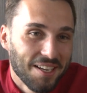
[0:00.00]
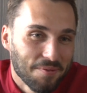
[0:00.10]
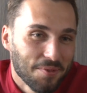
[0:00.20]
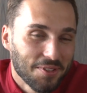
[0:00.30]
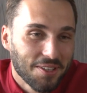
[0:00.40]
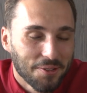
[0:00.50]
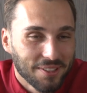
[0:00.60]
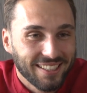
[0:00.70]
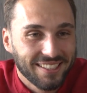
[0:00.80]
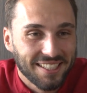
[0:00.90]
Ja, bunter
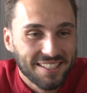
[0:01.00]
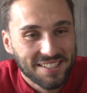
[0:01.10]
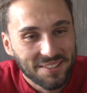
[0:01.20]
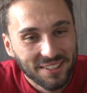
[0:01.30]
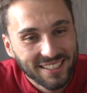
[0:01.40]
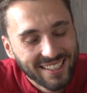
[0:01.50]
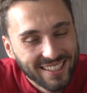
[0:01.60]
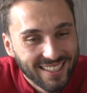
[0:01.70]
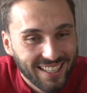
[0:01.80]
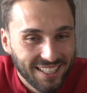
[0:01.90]
Hund nicht ganz, aber
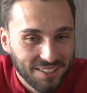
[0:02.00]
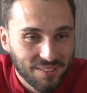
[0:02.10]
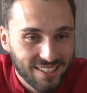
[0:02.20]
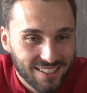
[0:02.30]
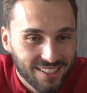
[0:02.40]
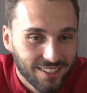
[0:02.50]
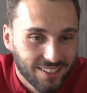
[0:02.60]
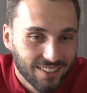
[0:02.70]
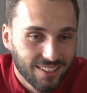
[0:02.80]
ähm, es ist nicht,